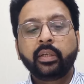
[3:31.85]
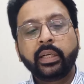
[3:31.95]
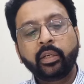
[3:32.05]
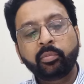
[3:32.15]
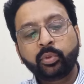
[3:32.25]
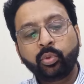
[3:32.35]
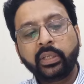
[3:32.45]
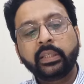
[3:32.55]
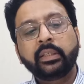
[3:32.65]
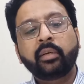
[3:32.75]
टेढ़ा
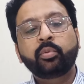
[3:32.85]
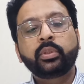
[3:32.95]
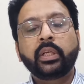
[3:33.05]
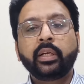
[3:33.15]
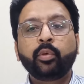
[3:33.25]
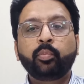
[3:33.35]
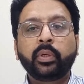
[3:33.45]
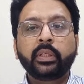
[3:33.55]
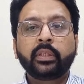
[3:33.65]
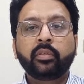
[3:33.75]
मसूड़े के अंदर आप घुसा रहे हैं
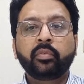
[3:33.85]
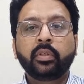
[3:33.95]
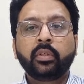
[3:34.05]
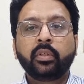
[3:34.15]
ऊपर की तरफ